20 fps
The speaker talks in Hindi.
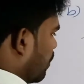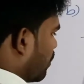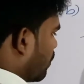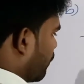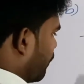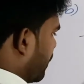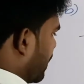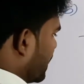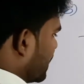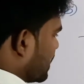और
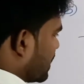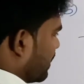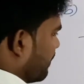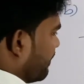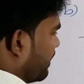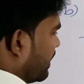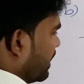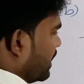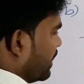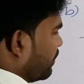वाई का
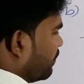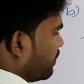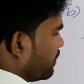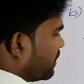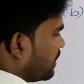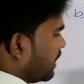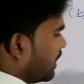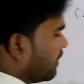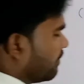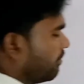वैल्यू
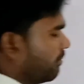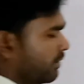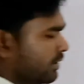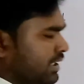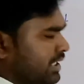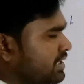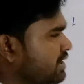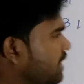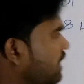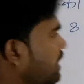तीन
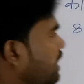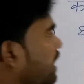पता चल